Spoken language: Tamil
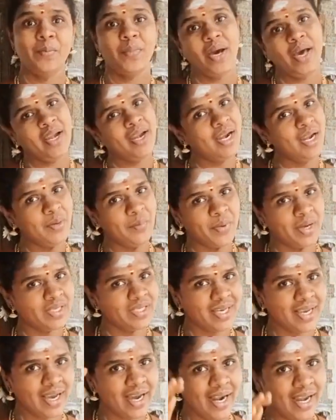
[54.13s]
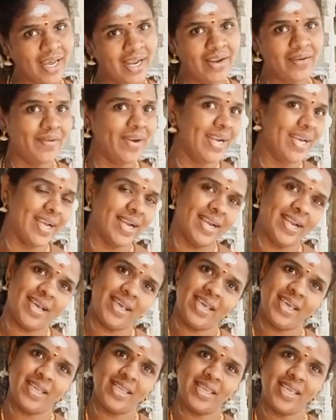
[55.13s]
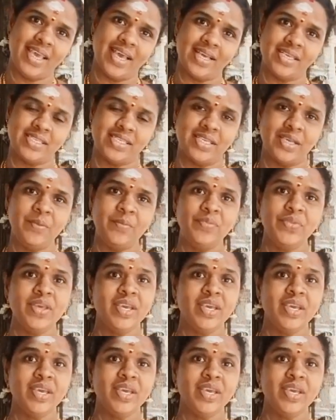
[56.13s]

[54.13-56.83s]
மார்கழி மாசம் காலையில விளக்கெல்லாம் ஏற்றியாச்சு